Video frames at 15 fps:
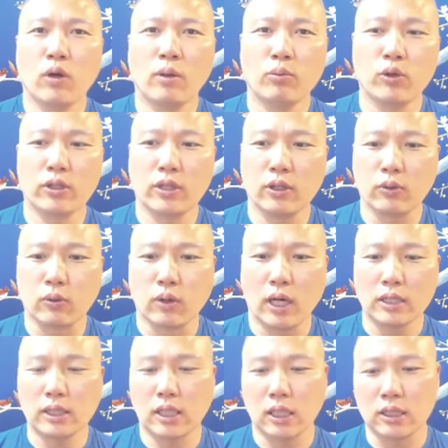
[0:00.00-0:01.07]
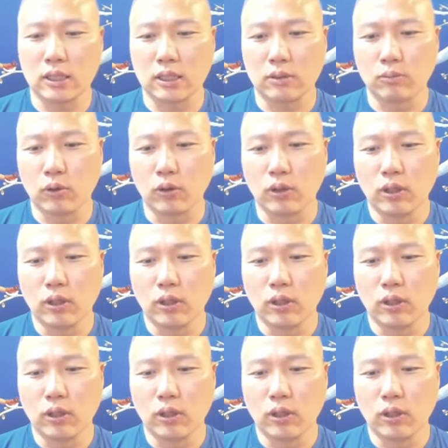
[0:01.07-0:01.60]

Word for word: 회복이 되었고 아직까지 뭐